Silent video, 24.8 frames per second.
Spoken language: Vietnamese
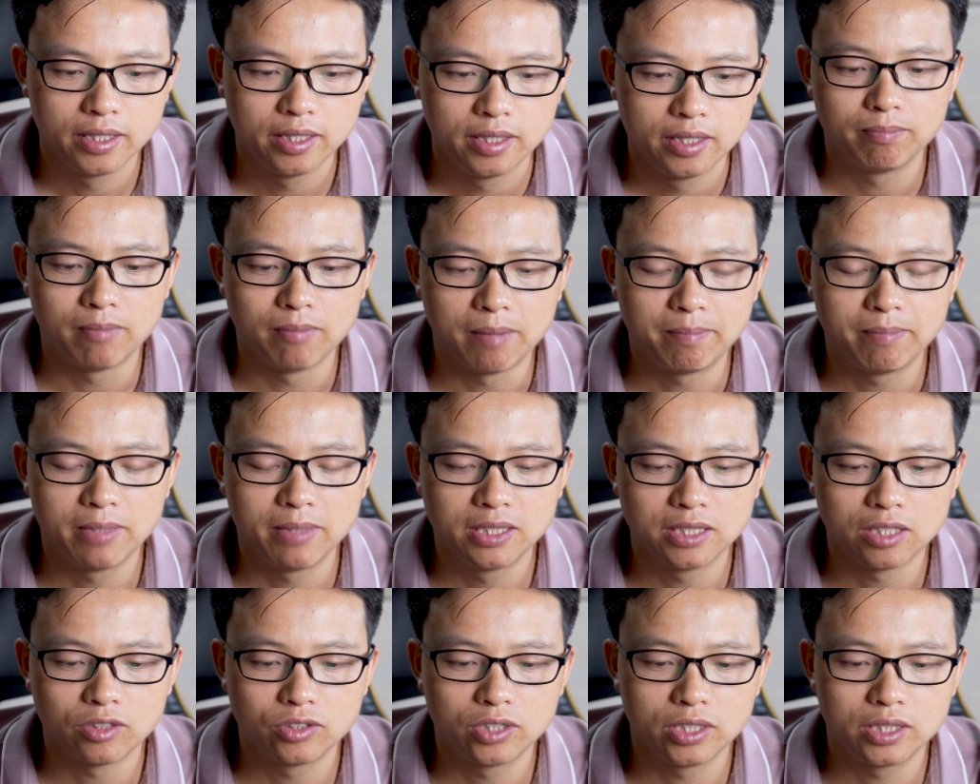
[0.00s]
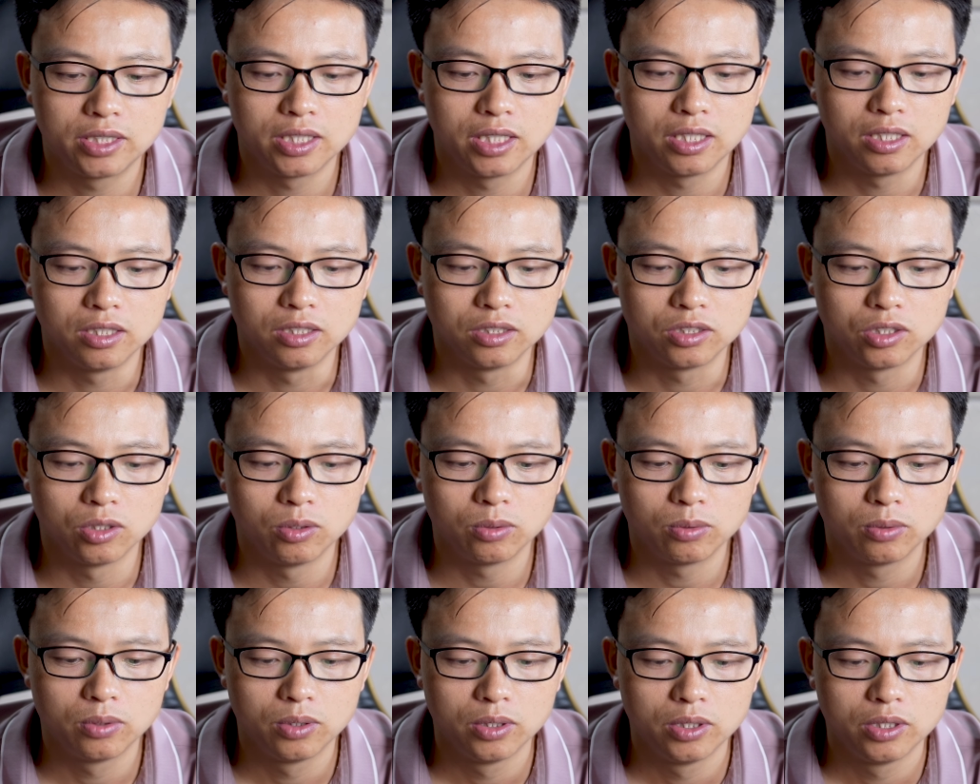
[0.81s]
mã pin giao dịch trên ứng
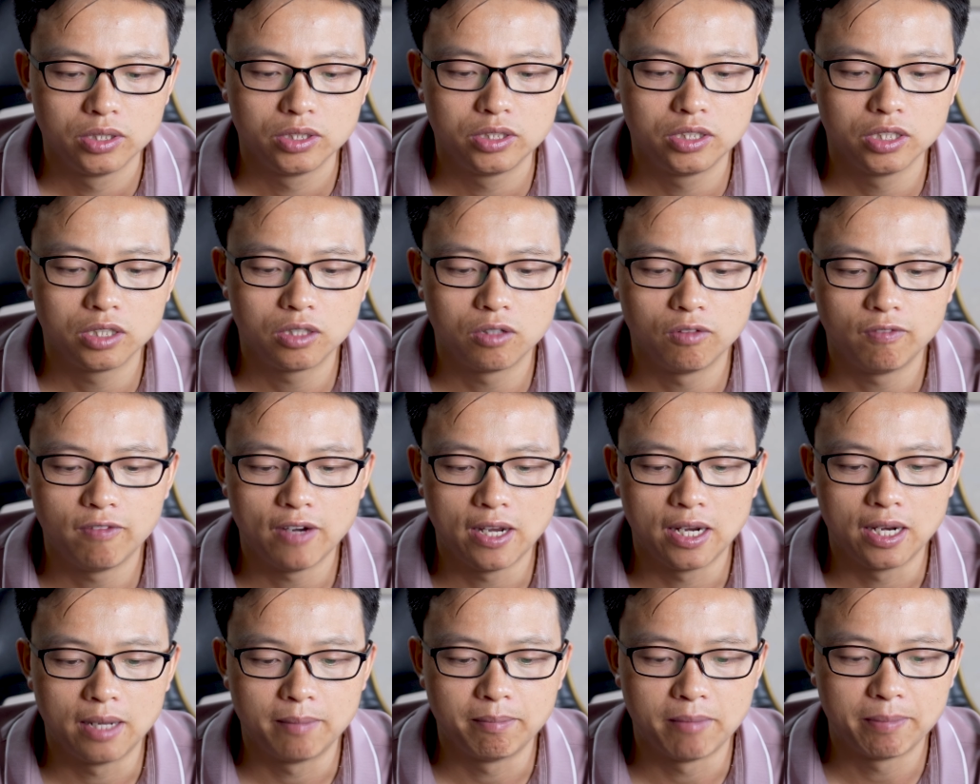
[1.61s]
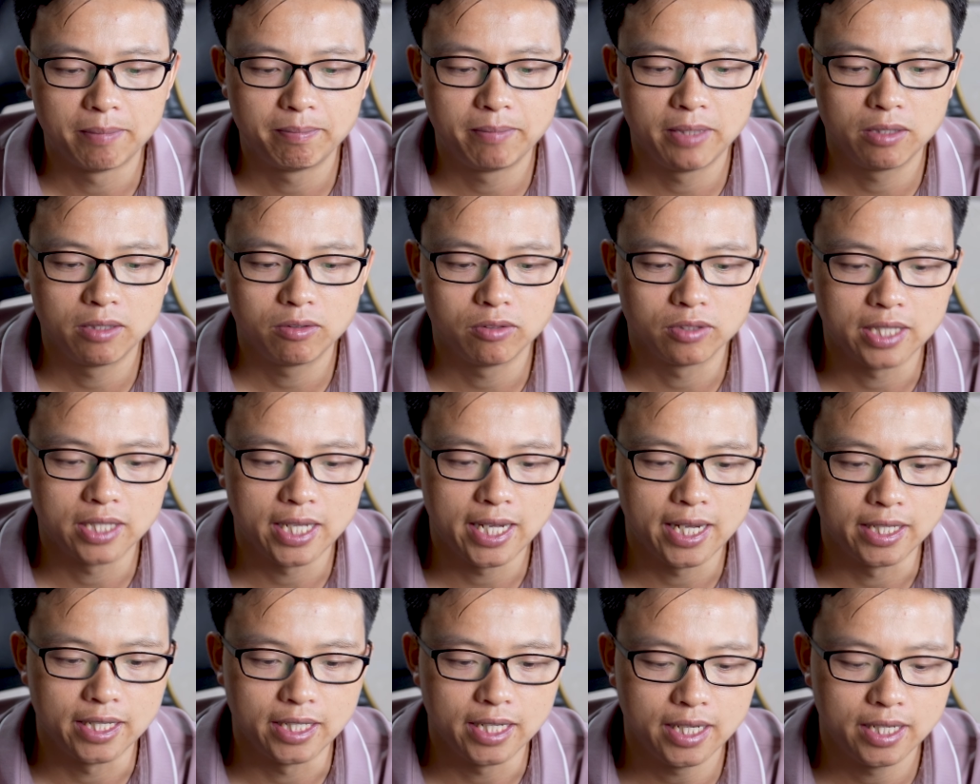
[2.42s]
dụng chứ không phải là mã pin của
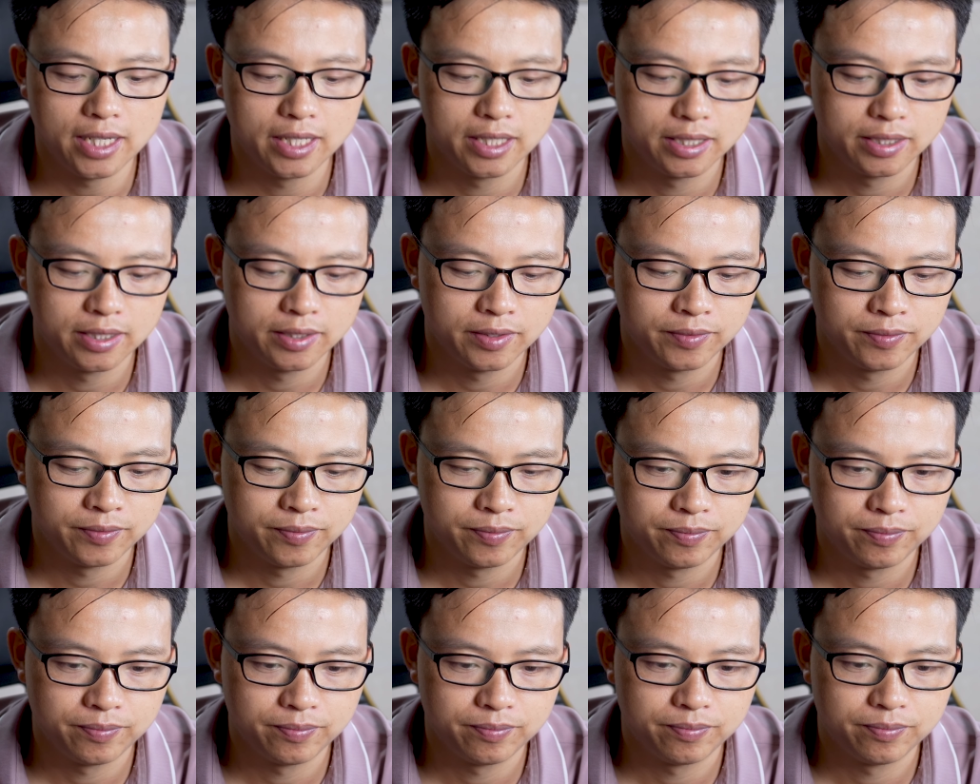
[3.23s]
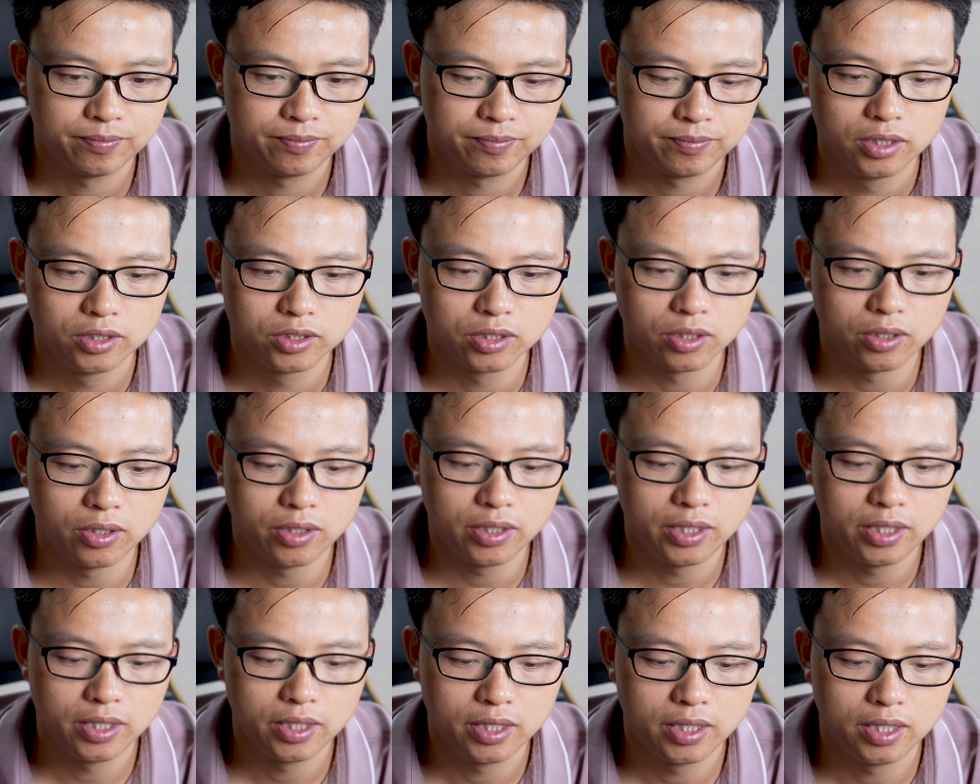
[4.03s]
thẻ nhé.
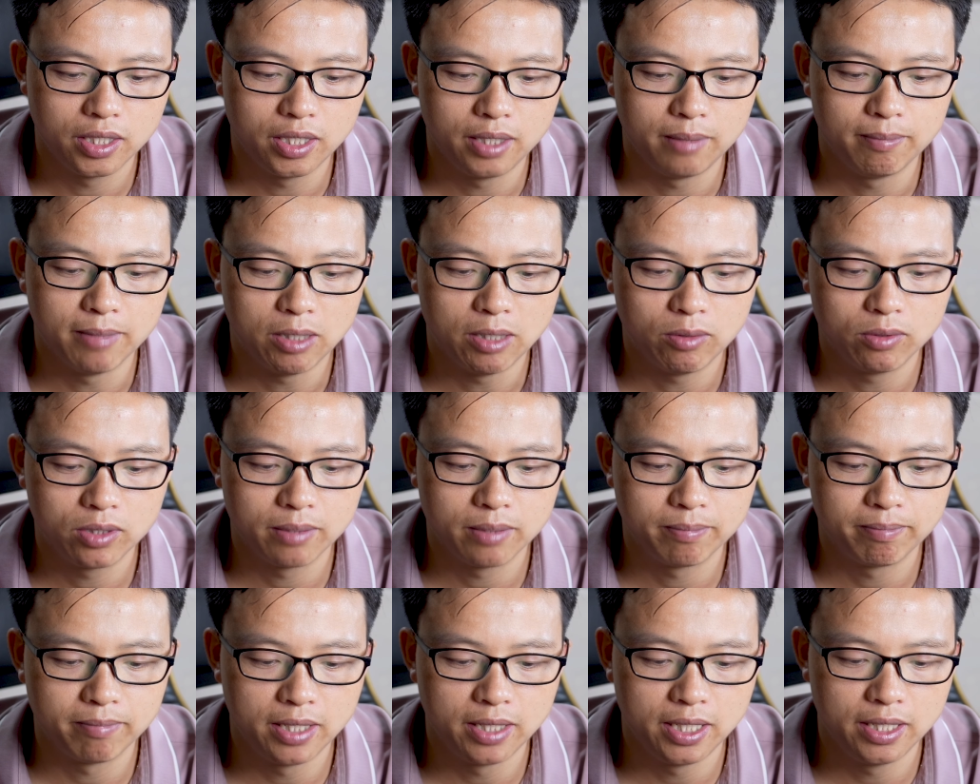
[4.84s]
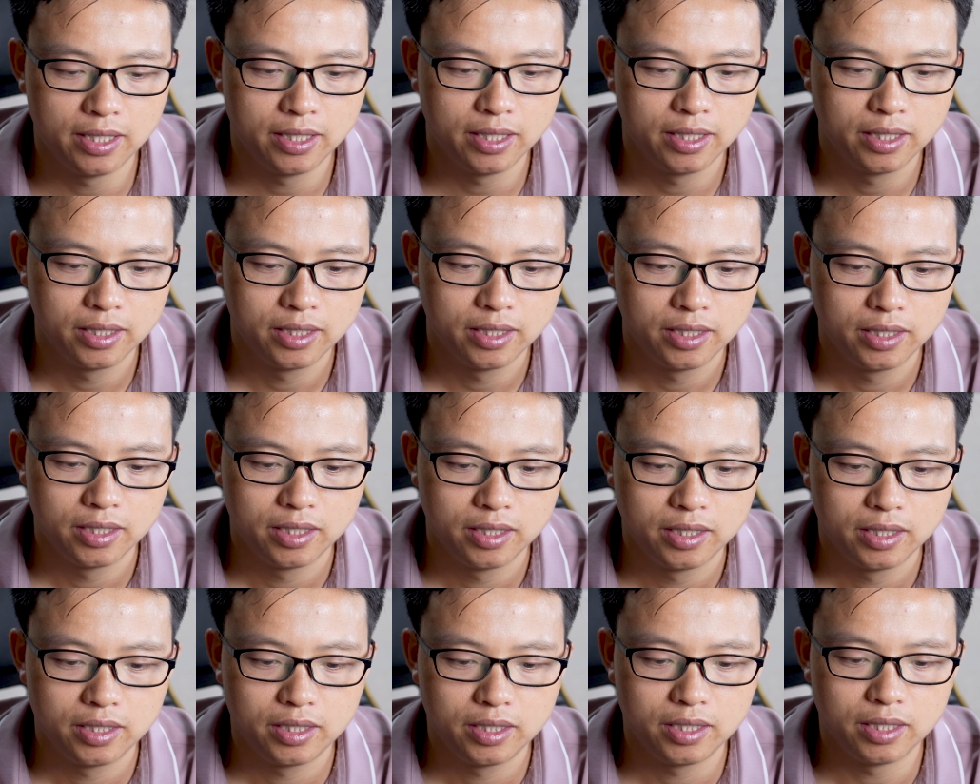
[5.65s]
Rồi lấy mã o tê pê,
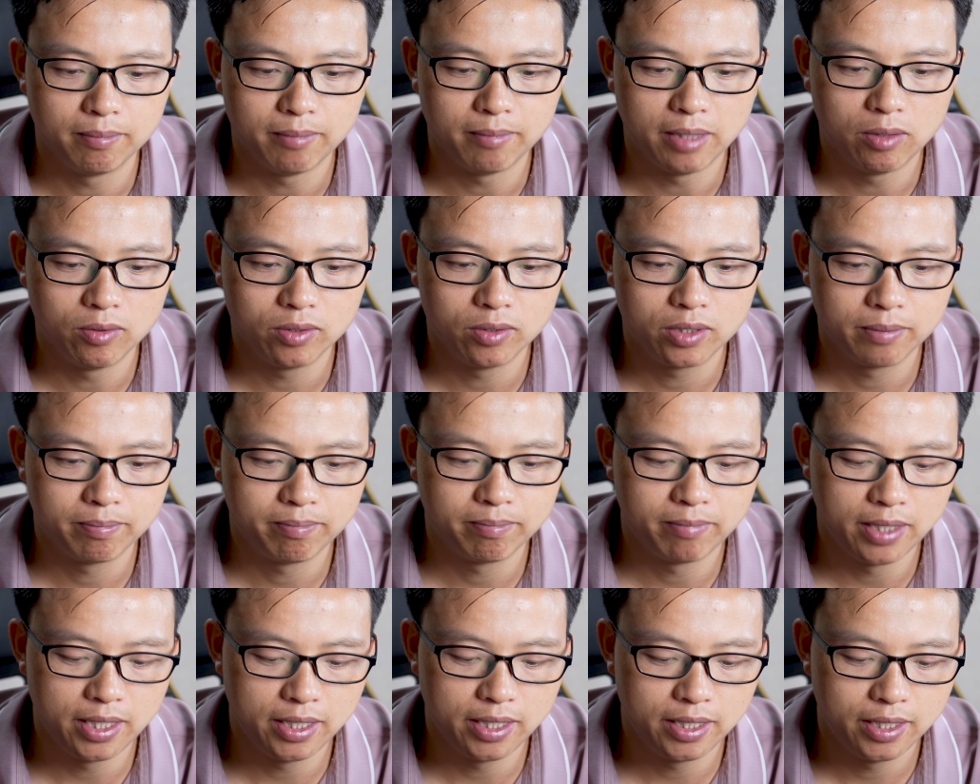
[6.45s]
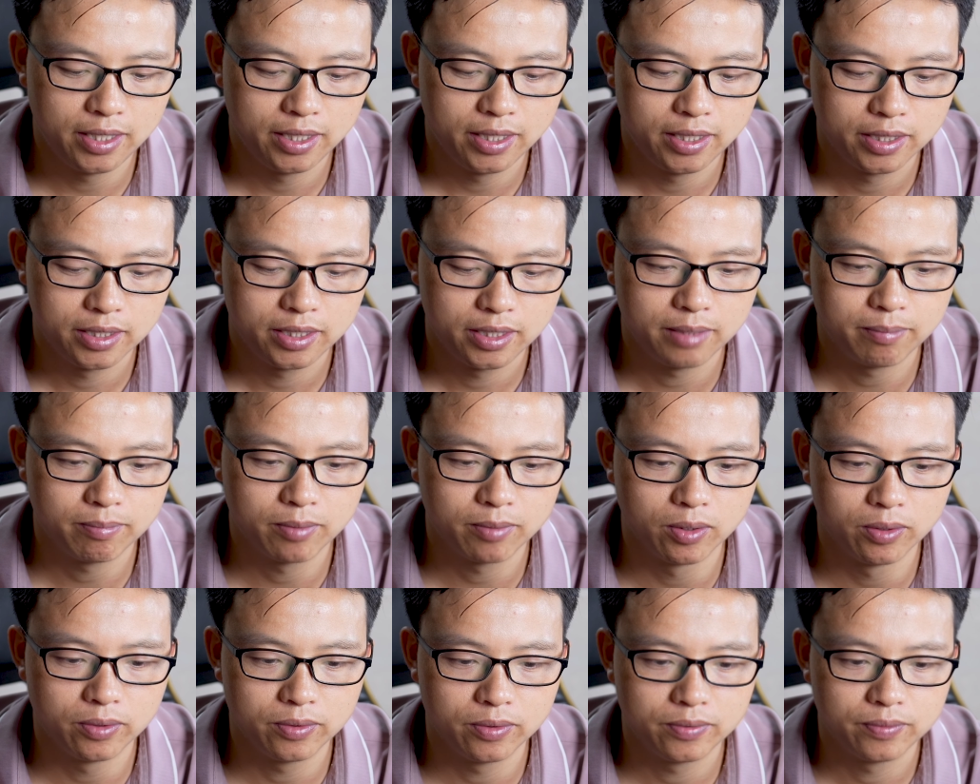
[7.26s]
nhập mã o tê pê, tiếp
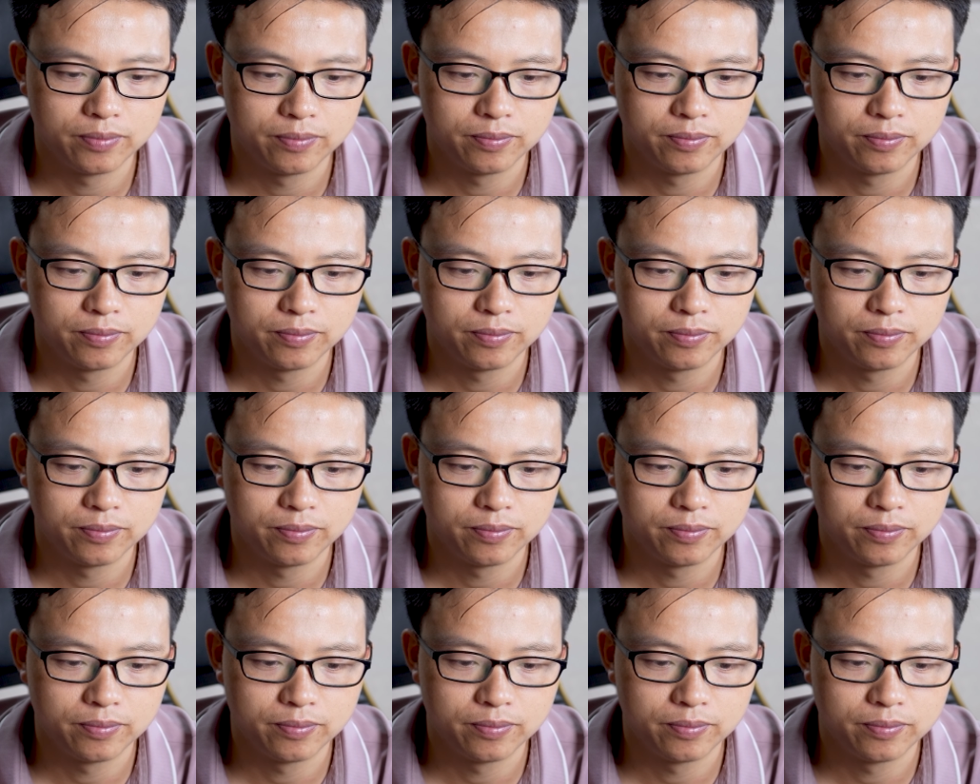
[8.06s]
tục.